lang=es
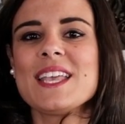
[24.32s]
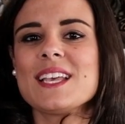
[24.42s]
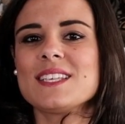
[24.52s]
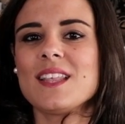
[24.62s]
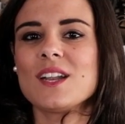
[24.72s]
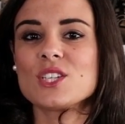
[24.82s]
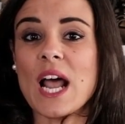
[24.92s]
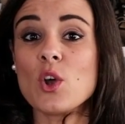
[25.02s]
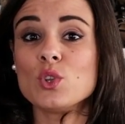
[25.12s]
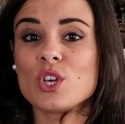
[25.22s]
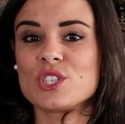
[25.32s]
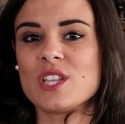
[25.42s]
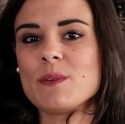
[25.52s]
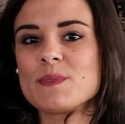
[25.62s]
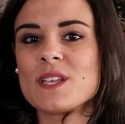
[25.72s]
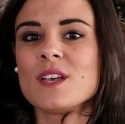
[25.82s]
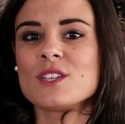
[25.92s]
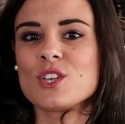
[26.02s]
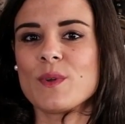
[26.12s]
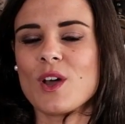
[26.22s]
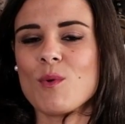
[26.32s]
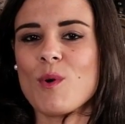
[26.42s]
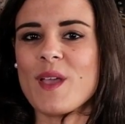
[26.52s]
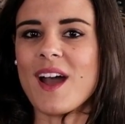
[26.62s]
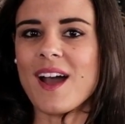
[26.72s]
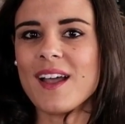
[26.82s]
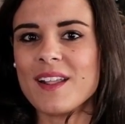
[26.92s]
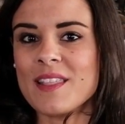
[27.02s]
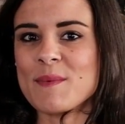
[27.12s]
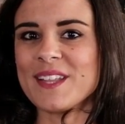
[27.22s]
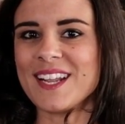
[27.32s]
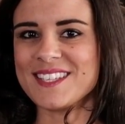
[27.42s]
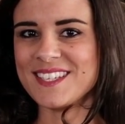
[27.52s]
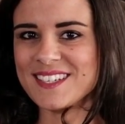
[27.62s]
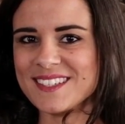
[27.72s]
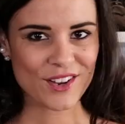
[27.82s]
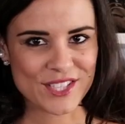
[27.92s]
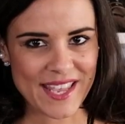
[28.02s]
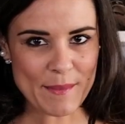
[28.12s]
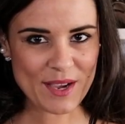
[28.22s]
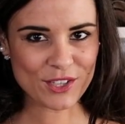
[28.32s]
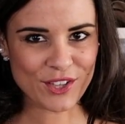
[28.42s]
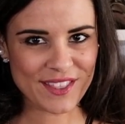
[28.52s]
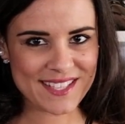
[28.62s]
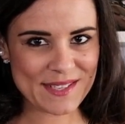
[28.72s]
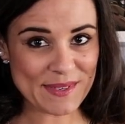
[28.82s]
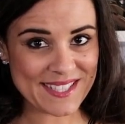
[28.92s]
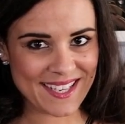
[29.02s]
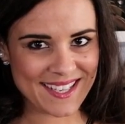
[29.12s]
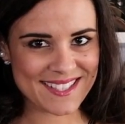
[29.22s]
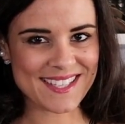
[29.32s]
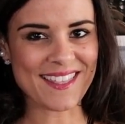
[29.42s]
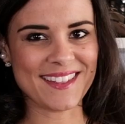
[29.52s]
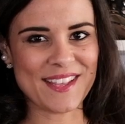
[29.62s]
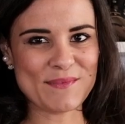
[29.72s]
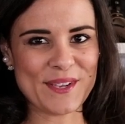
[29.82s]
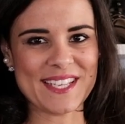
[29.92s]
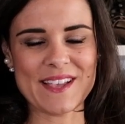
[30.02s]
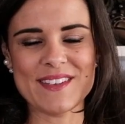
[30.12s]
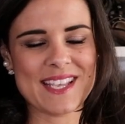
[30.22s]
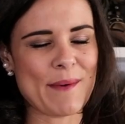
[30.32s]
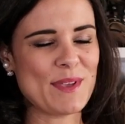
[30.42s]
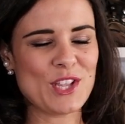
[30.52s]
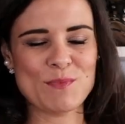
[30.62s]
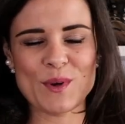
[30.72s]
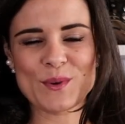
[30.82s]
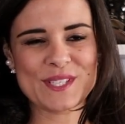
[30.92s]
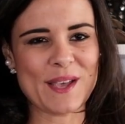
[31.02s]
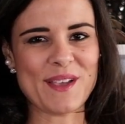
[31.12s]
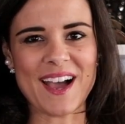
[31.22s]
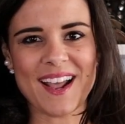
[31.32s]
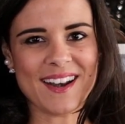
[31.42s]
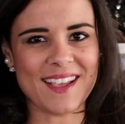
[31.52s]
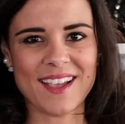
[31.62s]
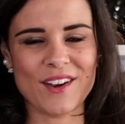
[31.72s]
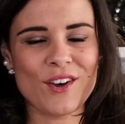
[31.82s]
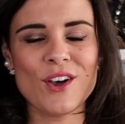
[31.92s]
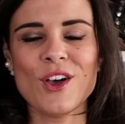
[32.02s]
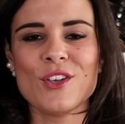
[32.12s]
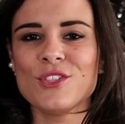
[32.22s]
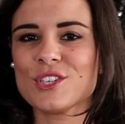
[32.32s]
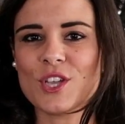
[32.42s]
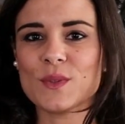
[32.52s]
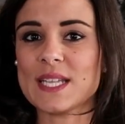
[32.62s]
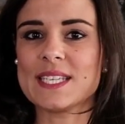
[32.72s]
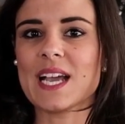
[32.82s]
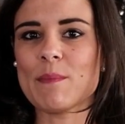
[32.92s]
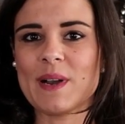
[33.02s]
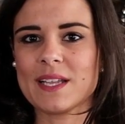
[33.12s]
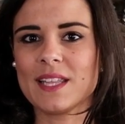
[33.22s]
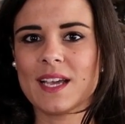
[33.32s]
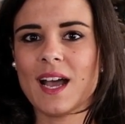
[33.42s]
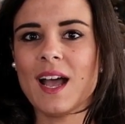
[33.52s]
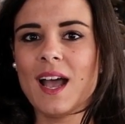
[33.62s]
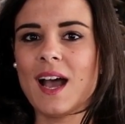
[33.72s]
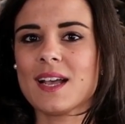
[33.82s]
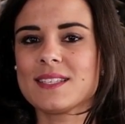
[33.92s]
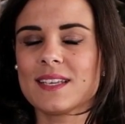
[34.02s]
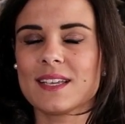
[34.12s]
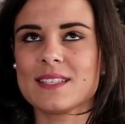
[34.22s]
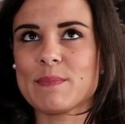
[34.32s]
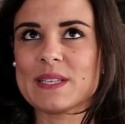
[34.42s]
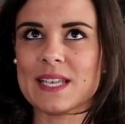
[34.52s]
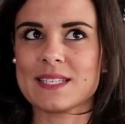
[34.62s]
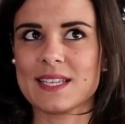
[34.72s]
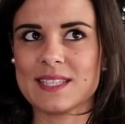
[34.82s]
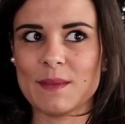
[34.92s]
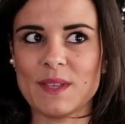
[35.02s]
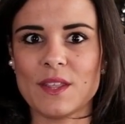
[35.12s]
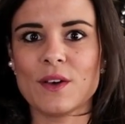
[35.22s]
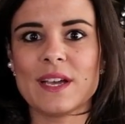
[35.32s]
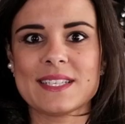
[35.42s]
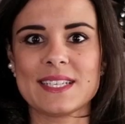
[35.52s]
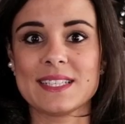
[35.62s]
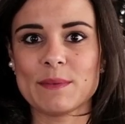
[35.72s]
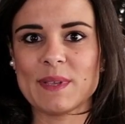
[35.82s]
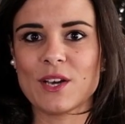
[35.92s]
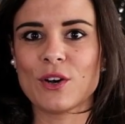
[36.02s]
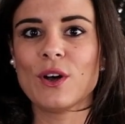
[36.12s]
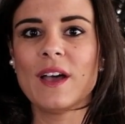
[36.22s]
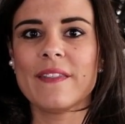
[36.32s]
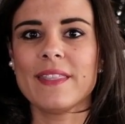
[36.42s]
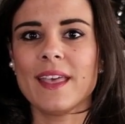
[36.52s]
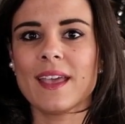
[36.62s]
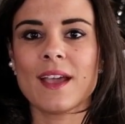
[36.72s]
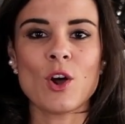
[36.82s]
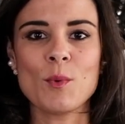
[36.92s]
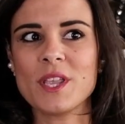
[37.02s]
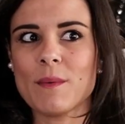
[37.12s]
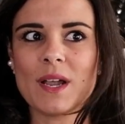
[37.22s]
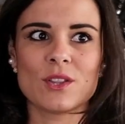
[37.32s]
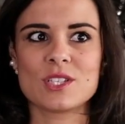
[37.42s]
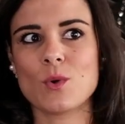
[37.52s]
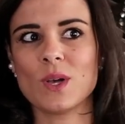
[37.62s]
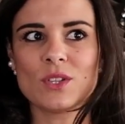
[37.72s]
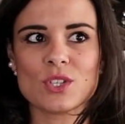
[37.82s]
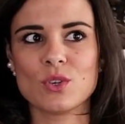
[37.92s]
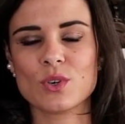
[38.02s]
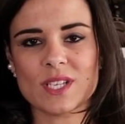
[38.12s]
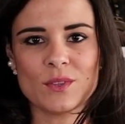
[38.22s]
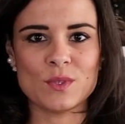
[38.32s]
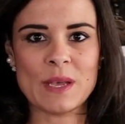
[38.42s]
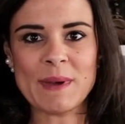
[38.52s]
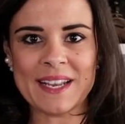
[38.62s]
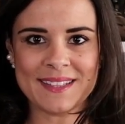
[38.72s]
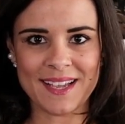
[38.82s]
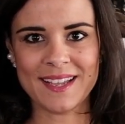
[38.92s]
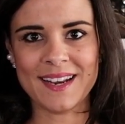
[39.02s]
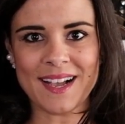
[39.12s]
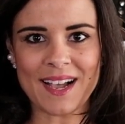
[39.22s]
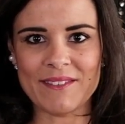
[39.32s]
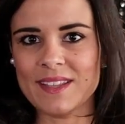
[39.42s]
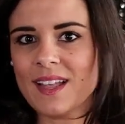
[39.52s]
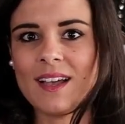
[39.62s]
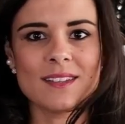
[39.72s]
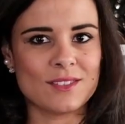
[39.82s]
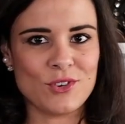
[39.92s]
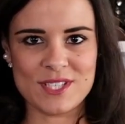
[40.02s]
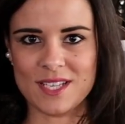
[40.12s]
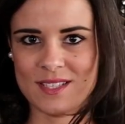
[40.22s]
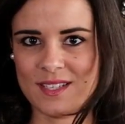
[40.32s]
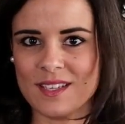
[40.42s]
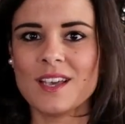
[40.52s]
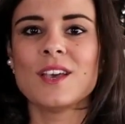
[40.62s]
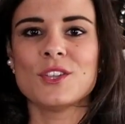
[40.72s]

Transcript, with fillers: y así daros algunos tips sobre cómo viajar de manera chic. Los que ya me conocéis y me seguís desde hace tiempo ya sabéis que a mí no me gusta viajar ligero, soy una chica práctica, así que si pensáis que este vídeo es el típico de cómo llevar no sé cuántos looks en una maleta en la cabina, no es así.